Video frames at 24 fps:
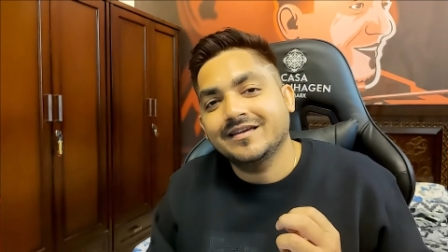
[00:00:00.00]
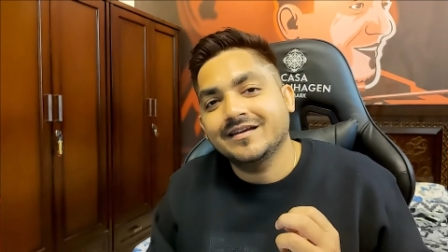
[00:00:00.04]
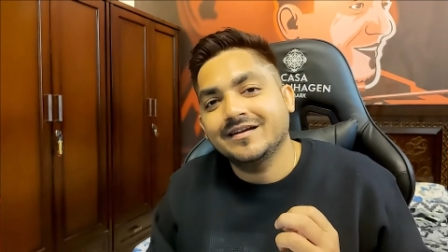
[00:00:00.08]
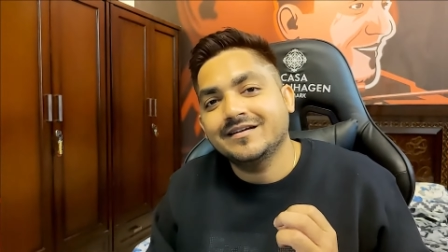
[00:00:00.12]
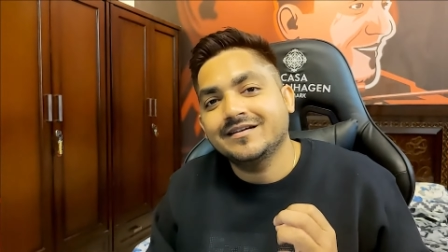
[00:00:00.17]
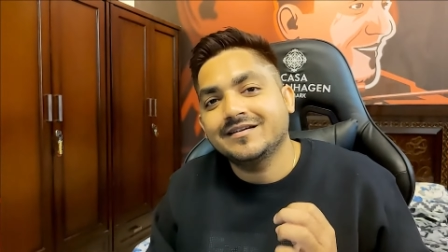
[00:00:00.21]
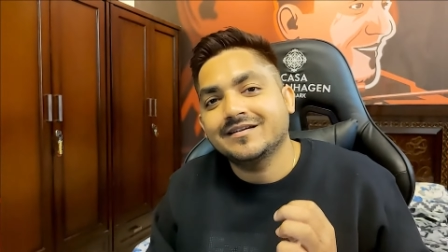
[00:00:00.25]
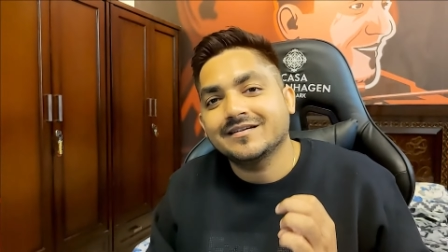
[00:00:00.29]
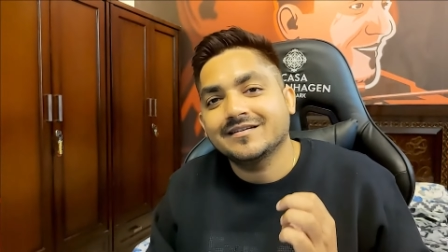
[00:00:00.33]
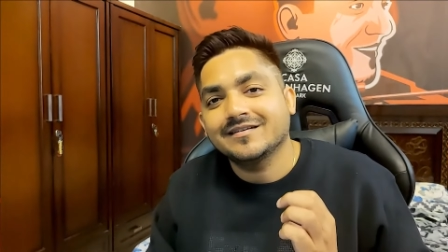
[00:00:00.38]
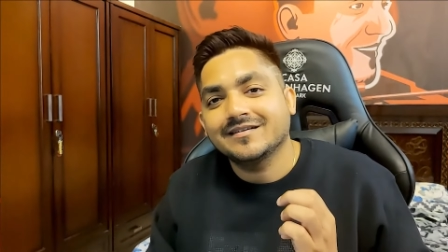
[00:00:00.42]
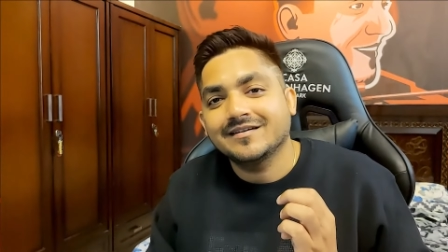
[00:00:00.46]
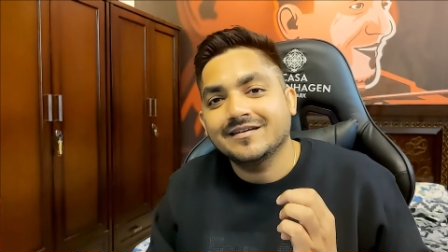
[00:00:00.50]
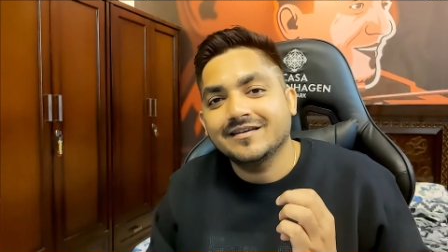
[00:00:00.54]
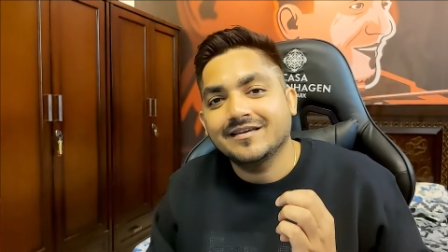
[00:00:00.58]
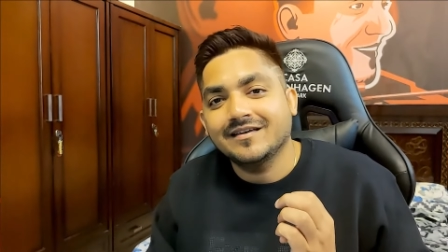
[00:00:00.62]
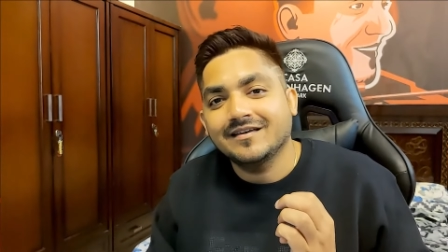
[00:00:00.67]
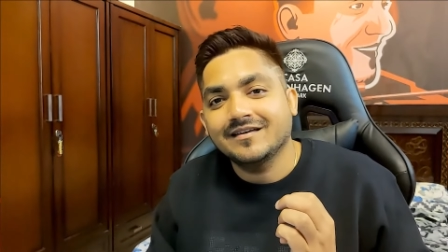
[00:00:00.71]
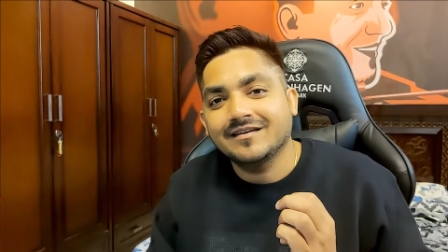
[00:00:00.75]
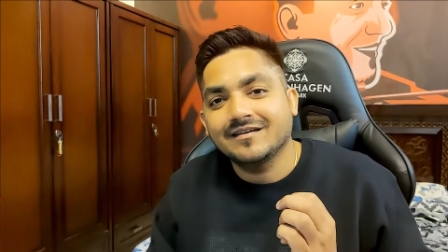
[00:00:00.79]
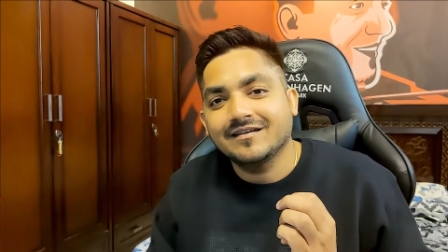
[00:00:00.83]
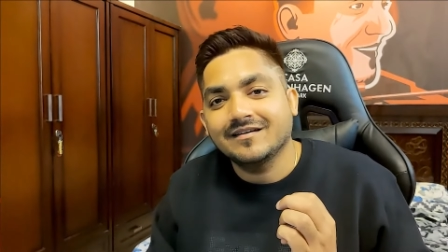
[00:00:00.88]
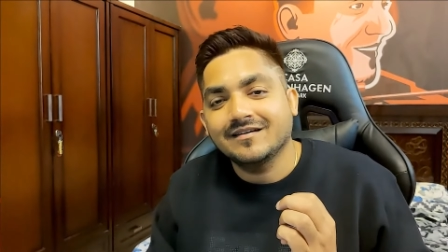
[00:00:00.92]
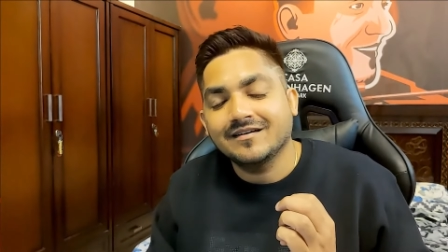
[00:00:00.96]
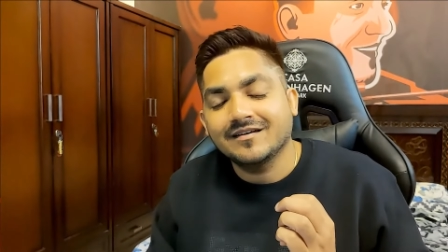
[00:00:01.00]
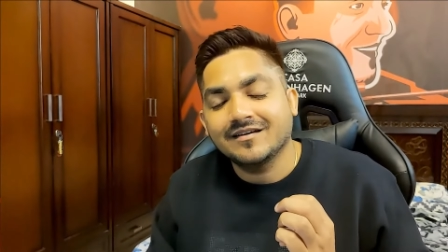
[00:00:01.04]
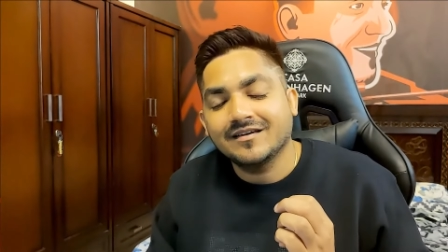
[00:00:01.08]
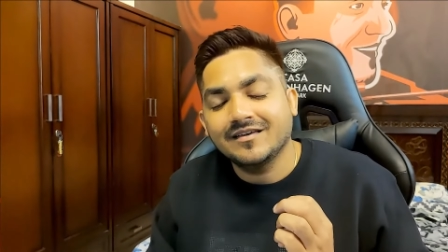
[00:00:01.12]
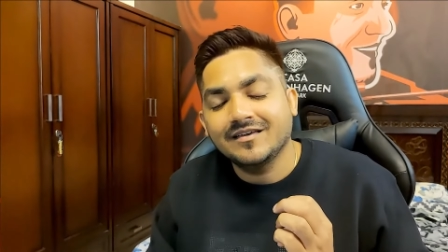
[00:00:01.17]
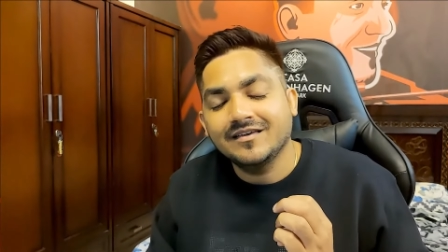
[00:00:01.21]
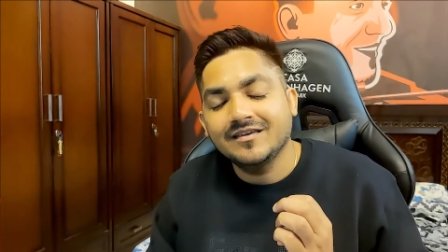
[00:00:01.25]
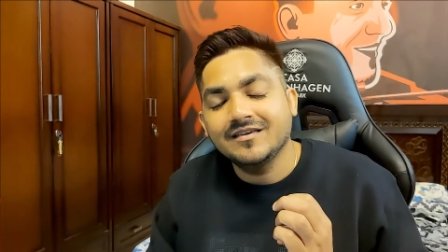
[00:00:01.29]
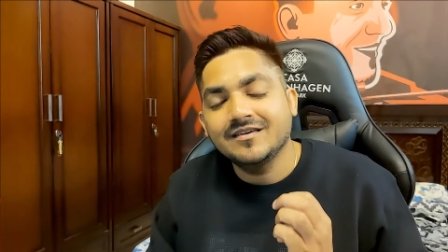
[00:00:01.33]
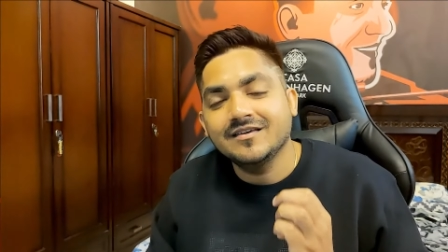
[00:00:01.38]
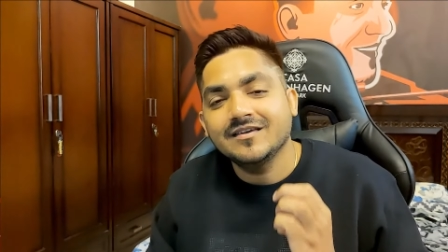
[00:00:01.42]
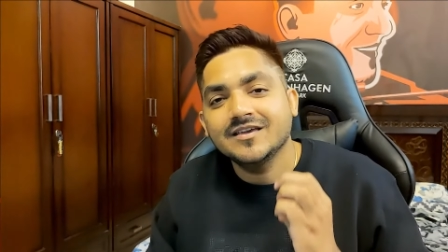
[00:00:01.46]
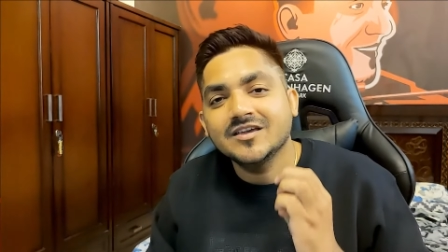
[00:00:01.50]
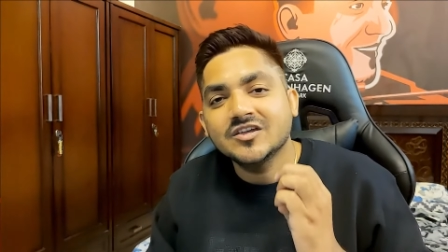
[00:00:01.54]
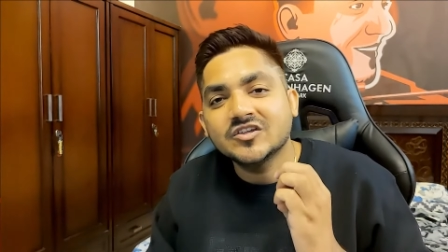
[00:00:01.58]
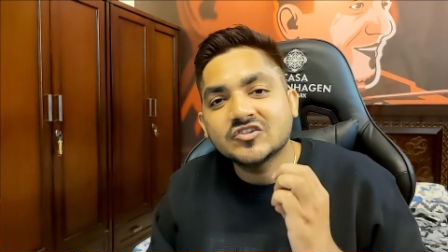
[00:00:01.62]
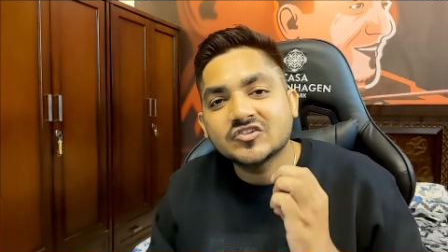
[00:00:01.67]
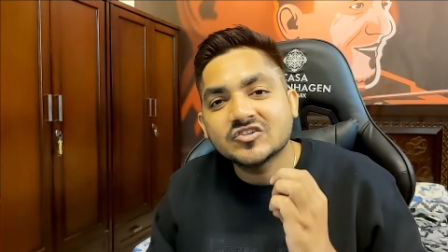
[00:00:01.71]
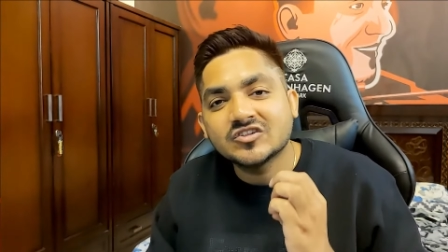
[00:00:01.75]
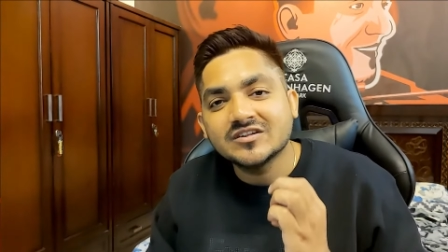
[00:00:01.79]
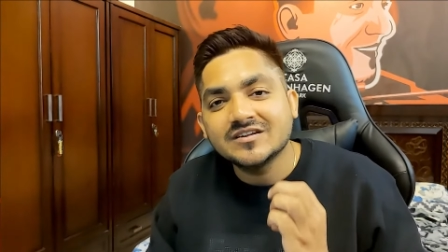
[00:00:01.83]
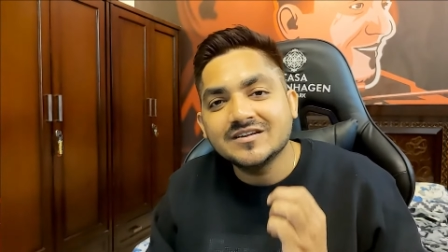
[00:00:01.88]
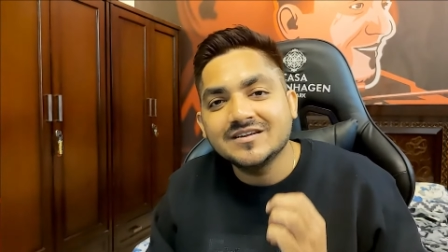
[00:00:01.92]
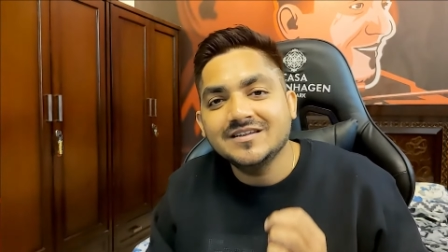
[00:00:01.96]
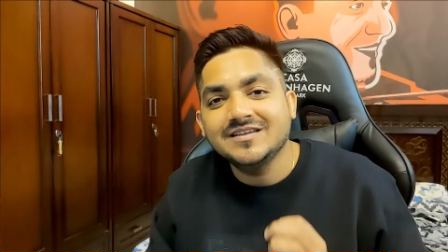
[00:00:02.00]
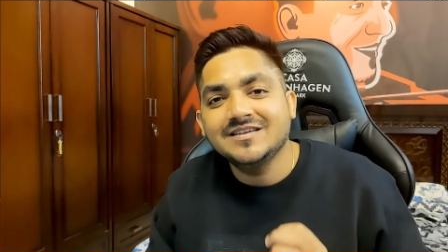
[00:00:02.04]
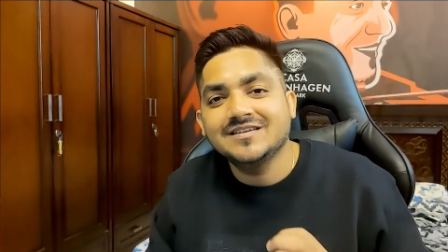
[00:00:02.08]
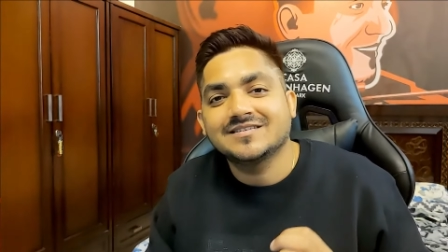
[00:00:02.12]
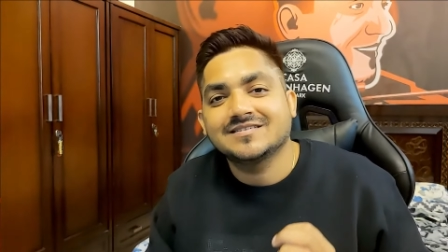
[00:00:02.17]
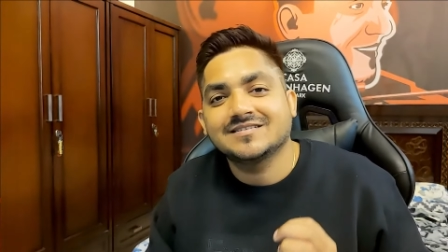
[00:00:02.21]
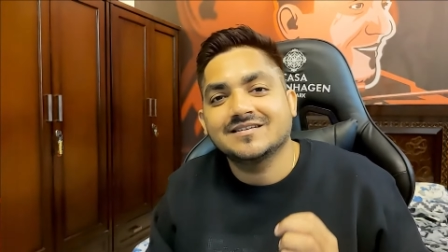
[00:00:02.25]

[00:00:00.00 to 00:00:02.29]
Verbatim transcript: मार्केट की इतनी